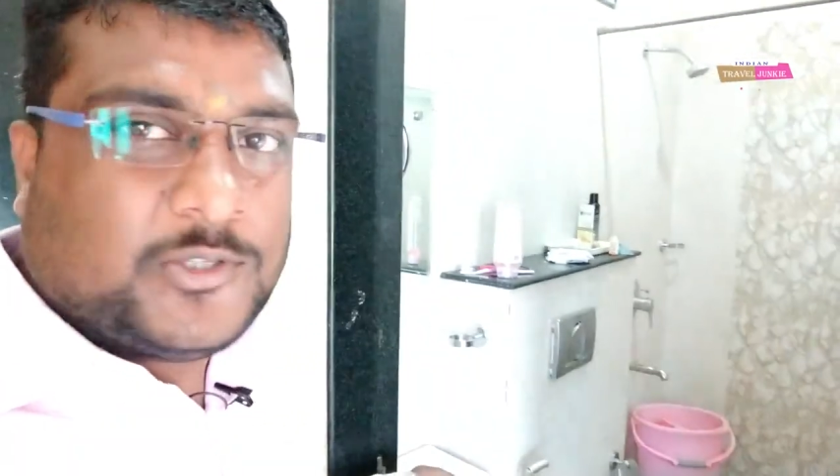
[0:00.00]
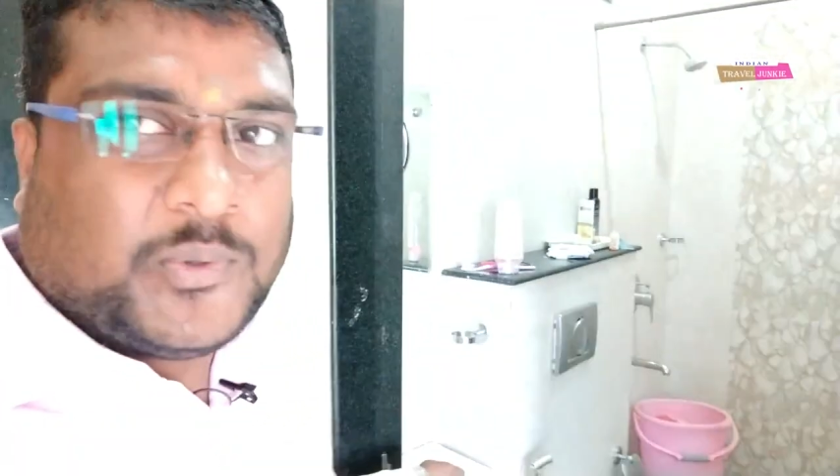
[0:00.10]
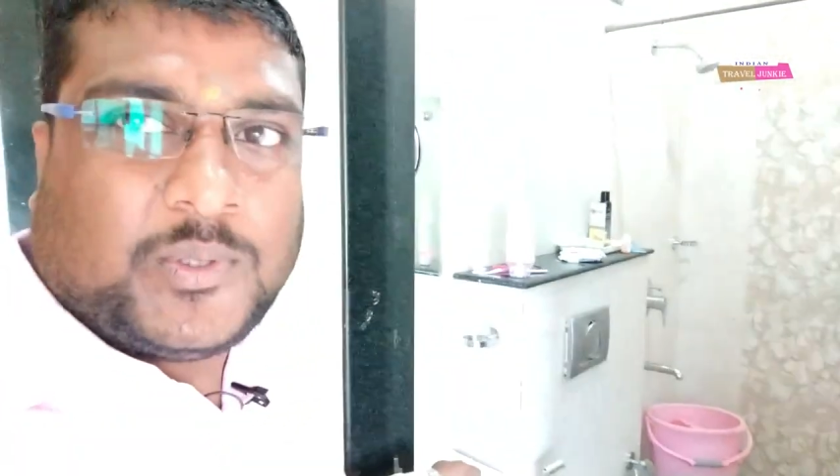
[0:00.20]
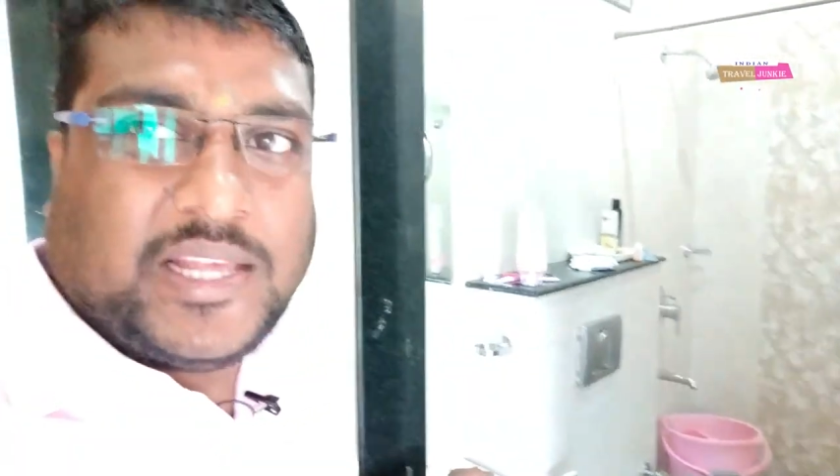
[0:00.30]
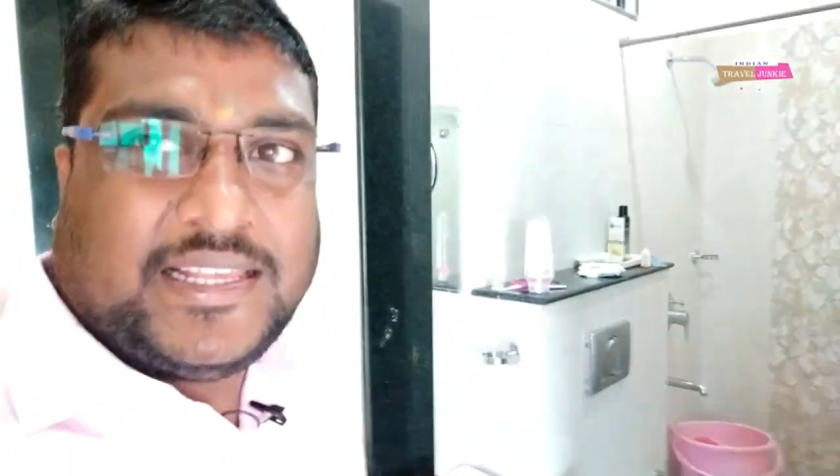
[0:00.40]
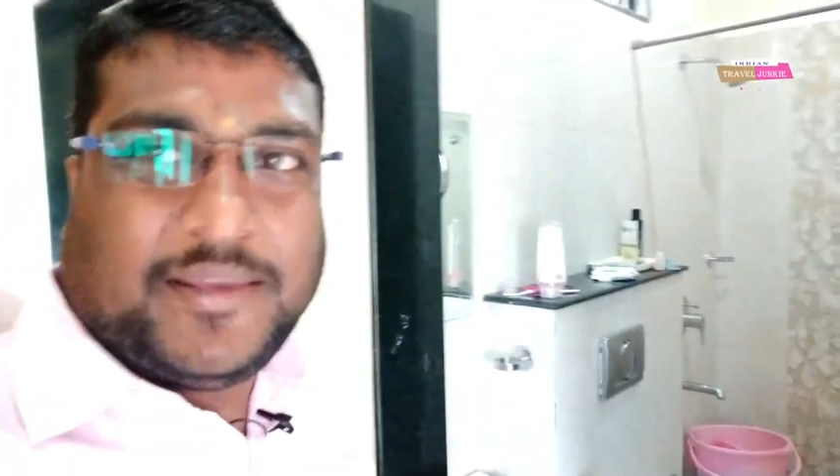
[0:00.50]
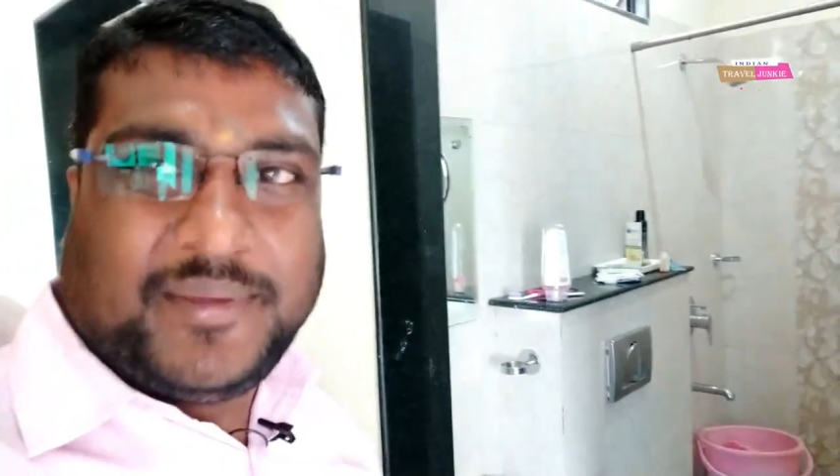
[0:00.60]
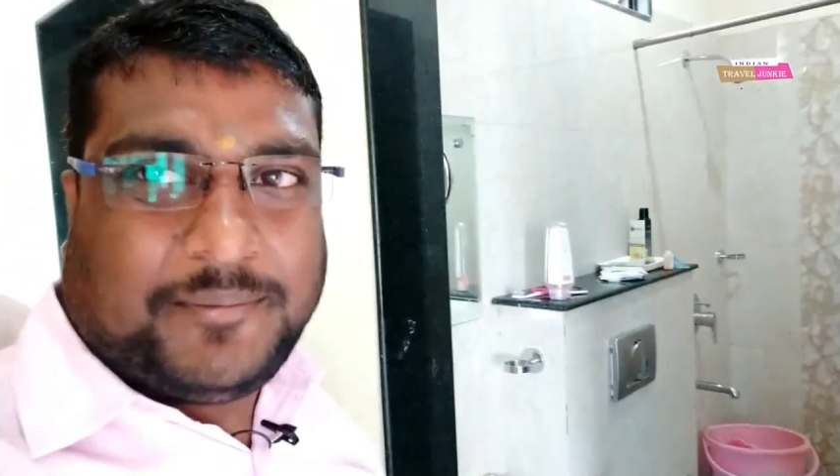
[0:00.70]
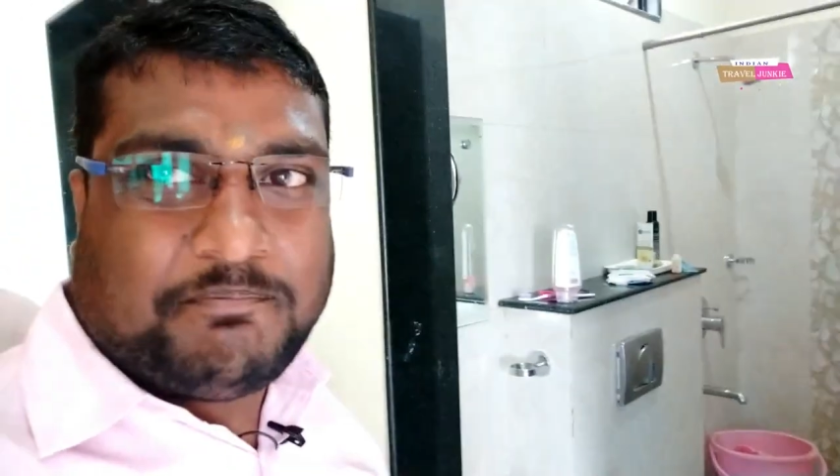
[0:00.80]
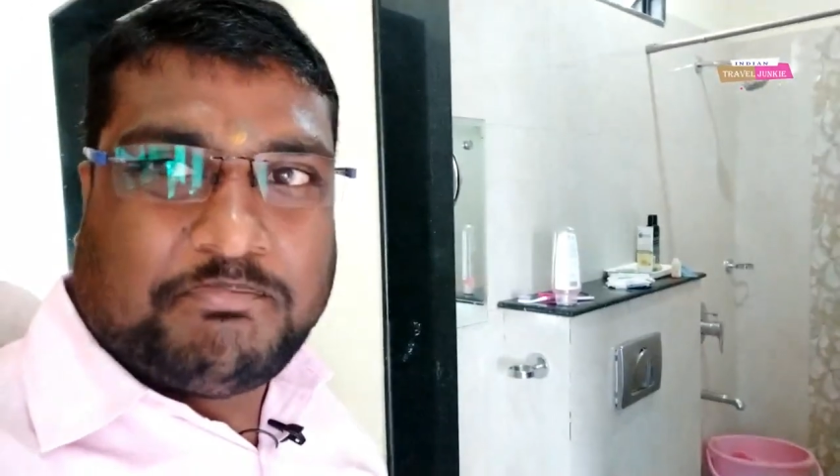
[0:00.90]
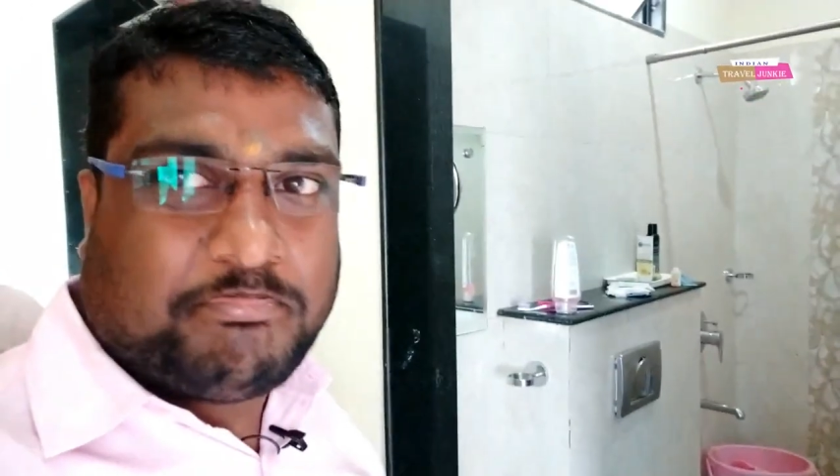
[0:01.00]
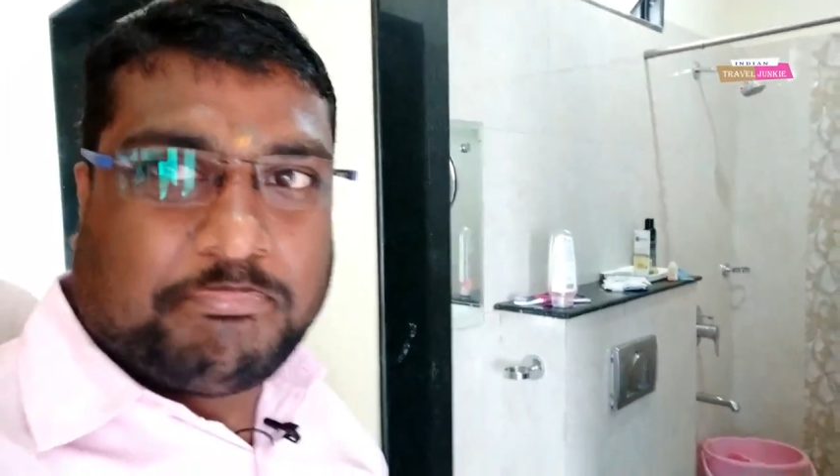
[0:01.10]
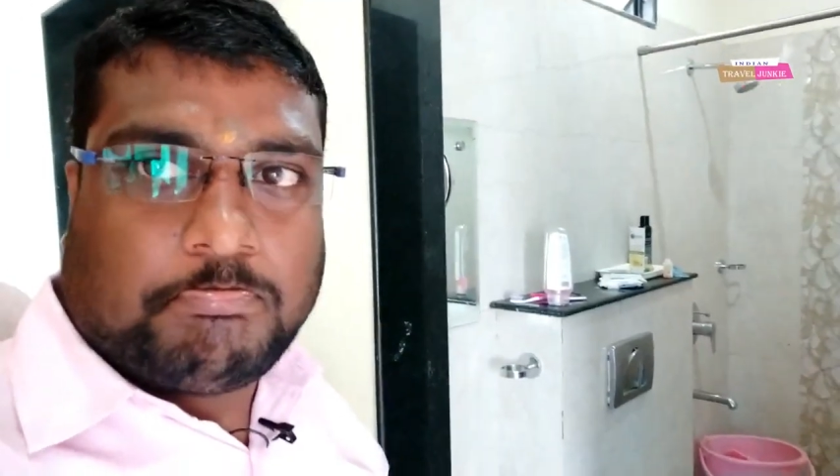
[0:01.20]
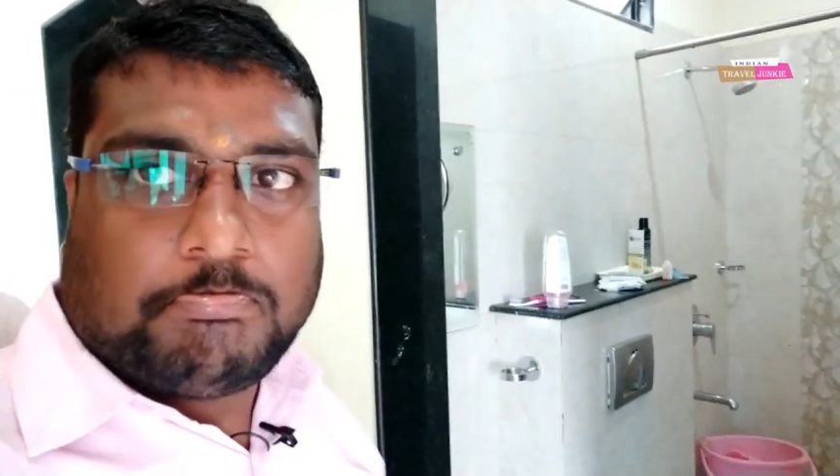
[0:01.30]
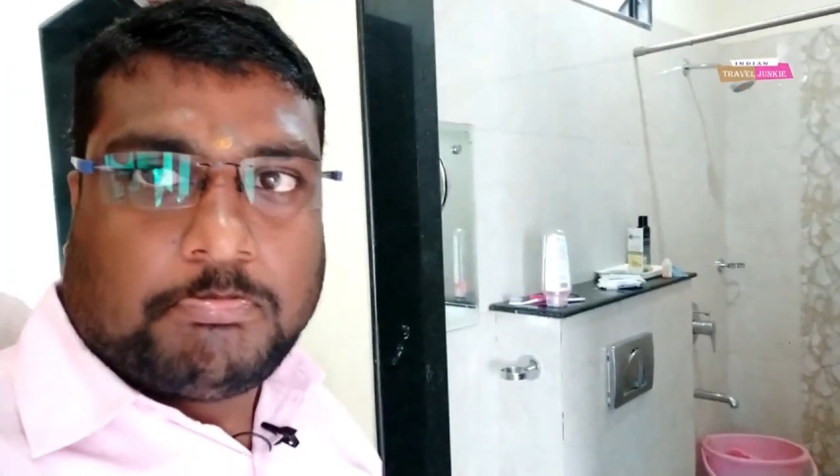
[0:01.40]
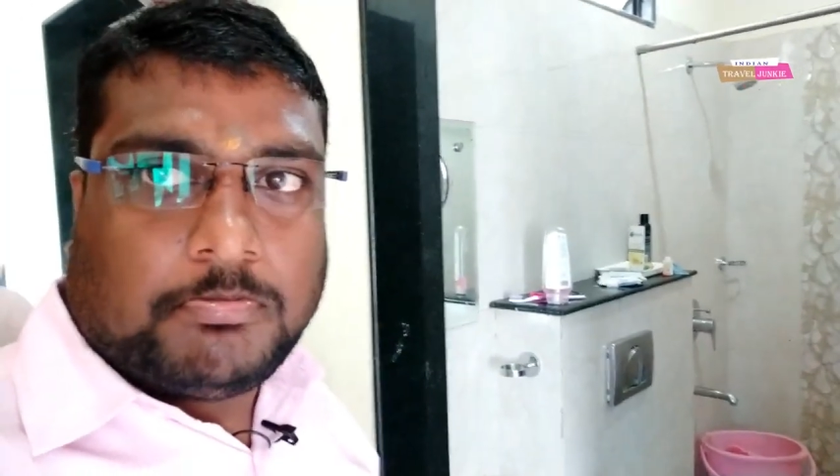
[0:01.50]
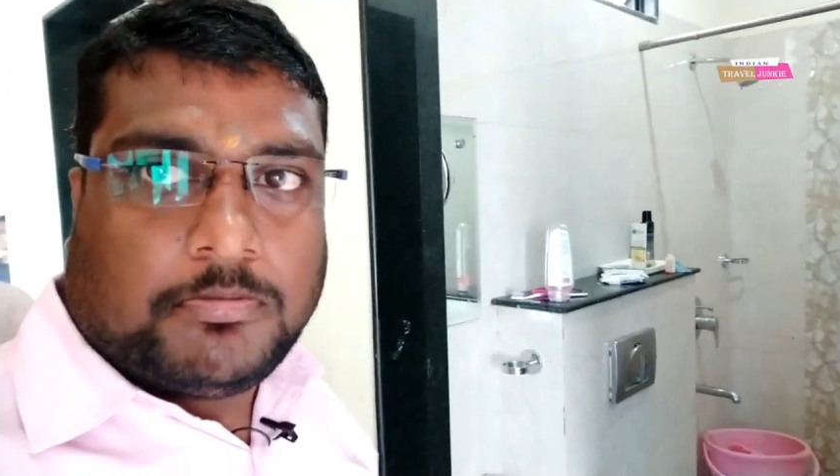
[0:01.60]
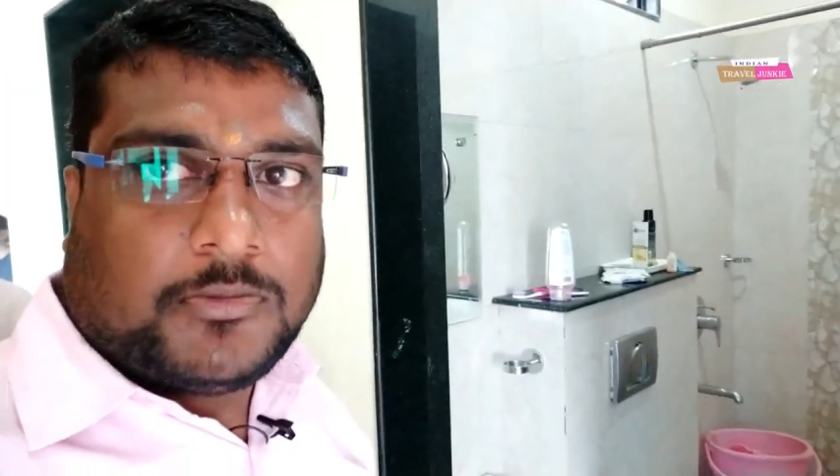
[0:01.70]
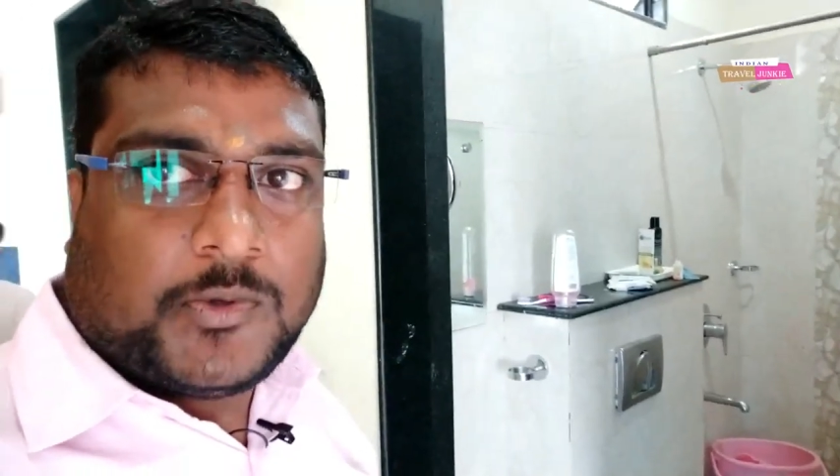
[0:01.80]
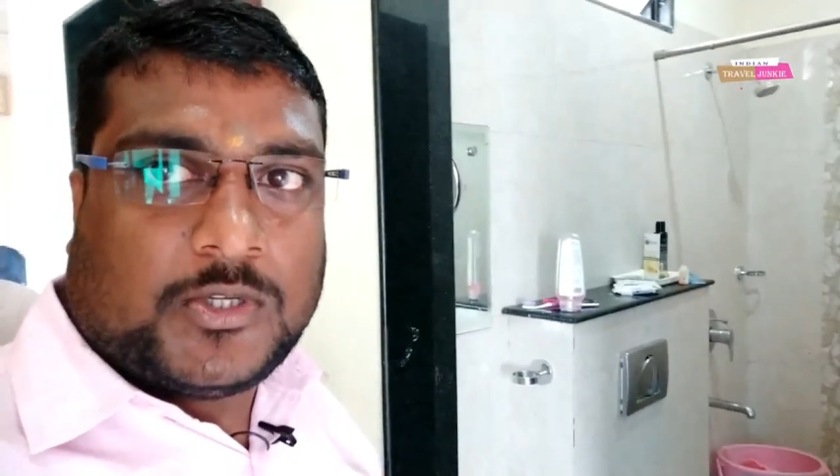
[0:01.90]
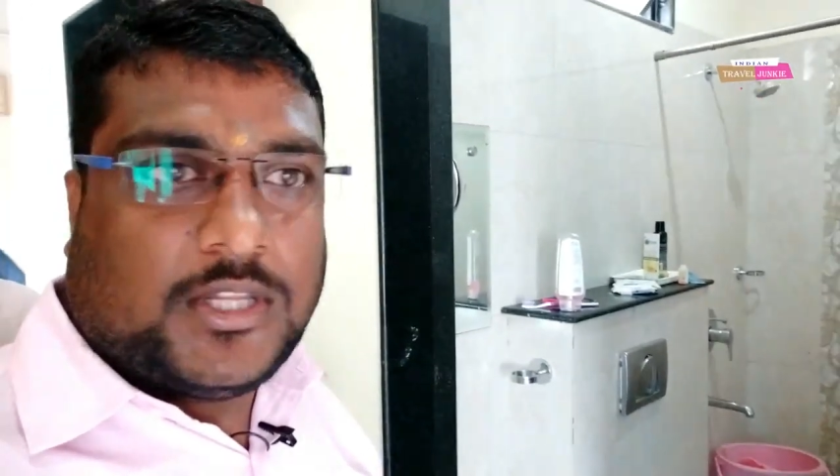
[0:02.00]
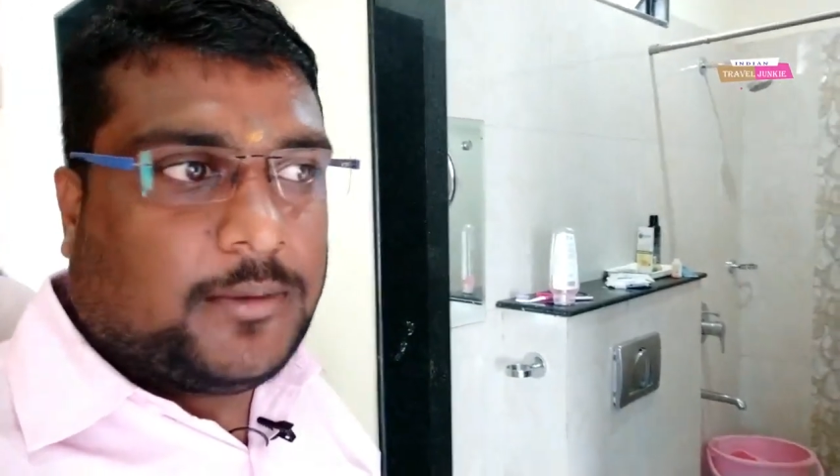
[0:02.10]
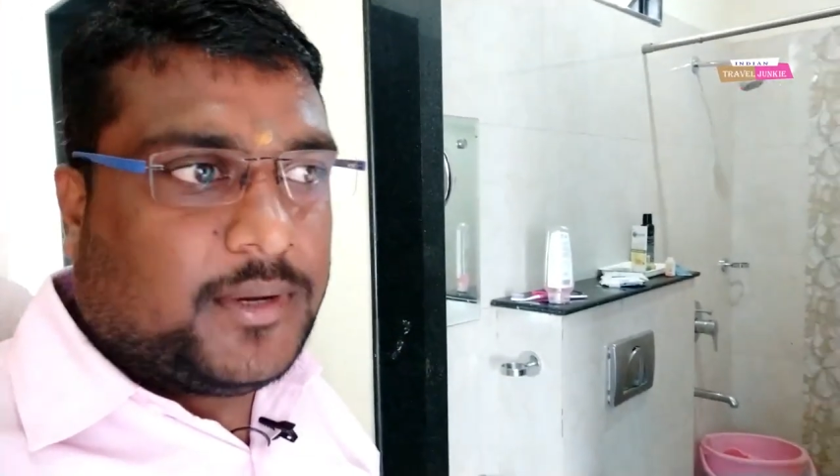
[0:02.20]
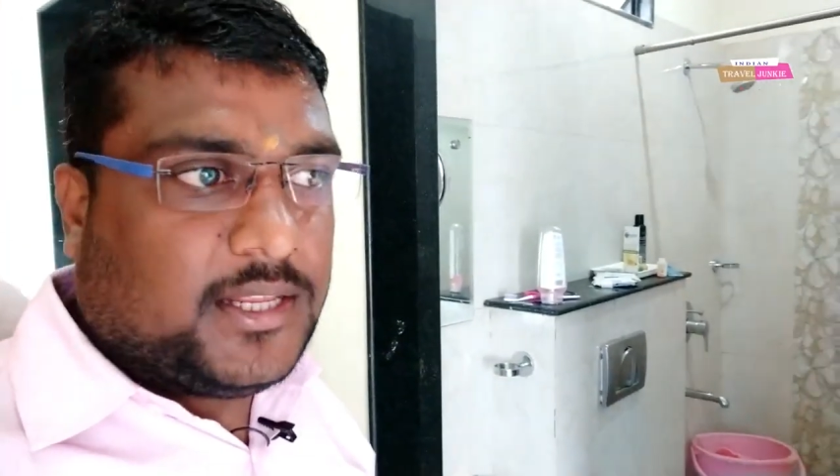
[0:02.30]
जो होता है ये भी कुछ दम